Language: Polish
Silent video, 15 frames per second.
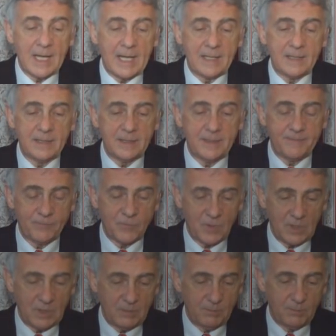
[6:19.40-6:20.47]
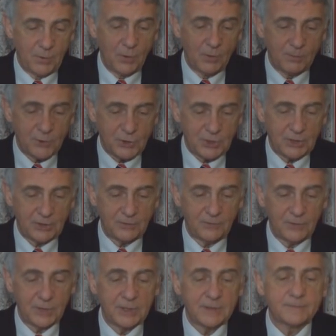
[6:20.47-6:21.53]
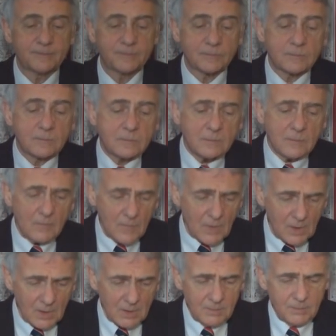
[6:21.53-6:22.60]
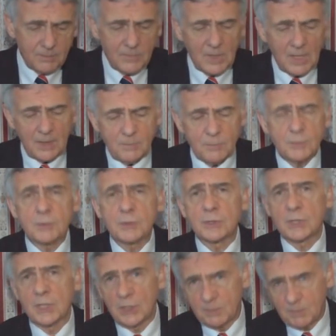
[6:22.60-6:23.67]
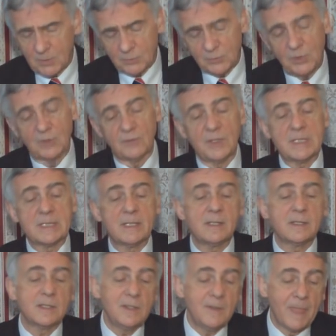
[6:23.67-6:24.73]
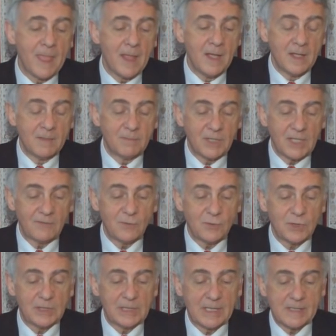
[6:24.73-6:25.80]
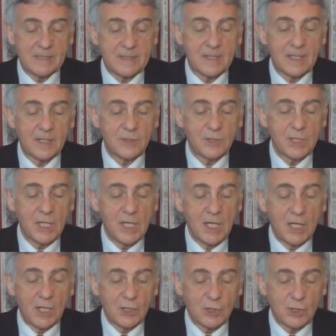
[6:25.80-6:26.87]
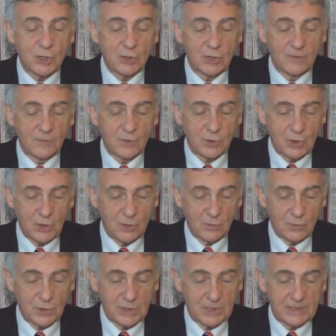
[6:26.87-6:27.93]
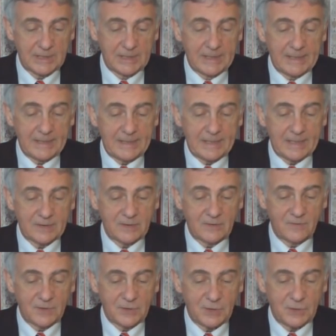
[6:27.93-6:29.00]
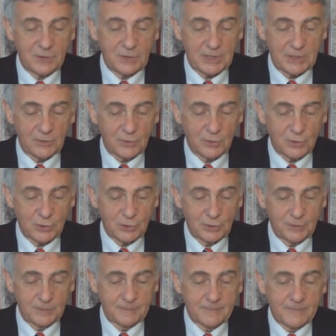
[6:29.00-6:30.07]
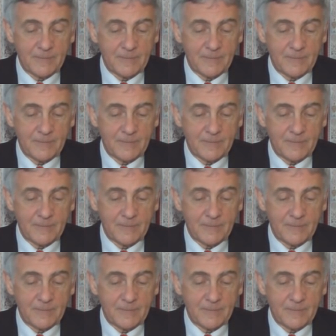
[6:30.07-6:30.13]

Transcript: ale mm, po przerwie mm, tej przedpołudniowej sesji pojawił się na estradzie Krzysztof Książek, lat 23,